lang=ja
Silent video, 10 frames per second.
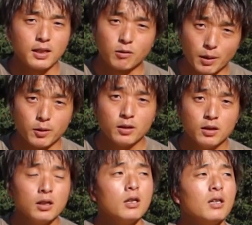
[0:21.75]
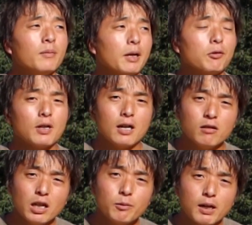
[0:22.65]
ハング5。まあこの
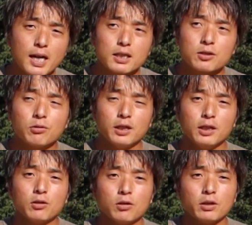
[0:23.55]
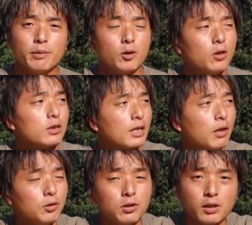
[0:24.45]
ハング5はストリートでも
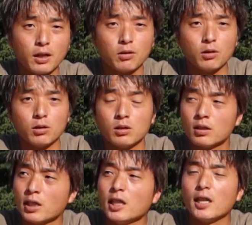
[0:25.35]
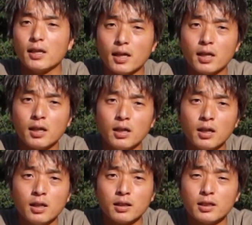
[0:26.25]
使う人結構、近年ね、
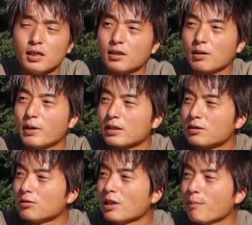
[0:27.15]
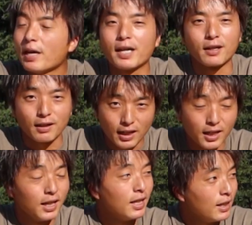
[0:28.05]
近年っていうかまあ数年前からか、
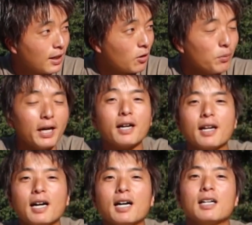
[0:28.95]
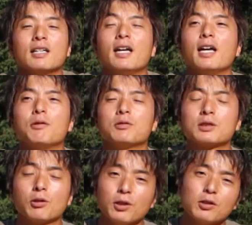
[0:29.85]
結構前から、えー、
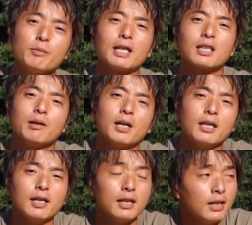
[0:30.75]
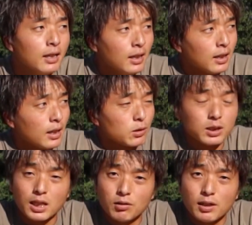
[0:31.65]
ストリートでも当たり前に結構
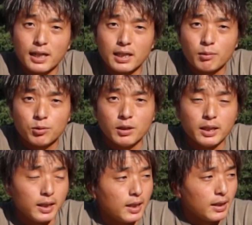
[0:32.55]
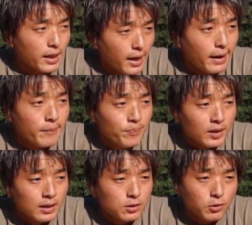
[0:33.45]
使うライダーも増えてきてて、
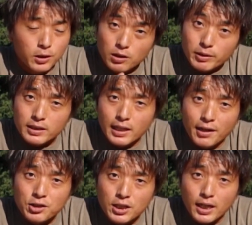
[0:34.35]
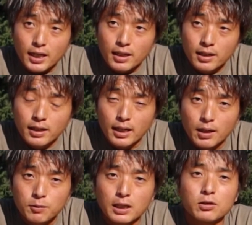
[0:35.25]
ストリートでも使えるし、
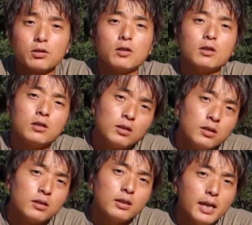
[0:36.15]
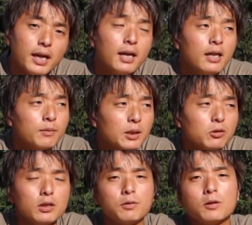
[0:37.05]
えー、フラットで、まあ
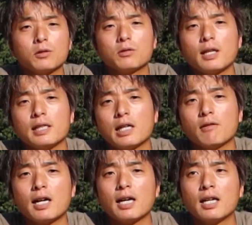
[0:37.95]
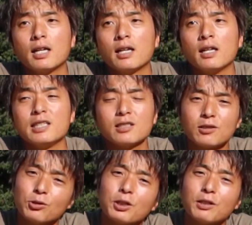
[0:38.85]
特にフロントライダーは必
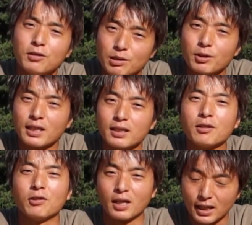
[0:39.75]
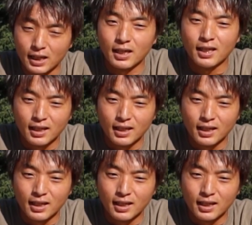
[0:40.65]
須トリックにもなってくるかな。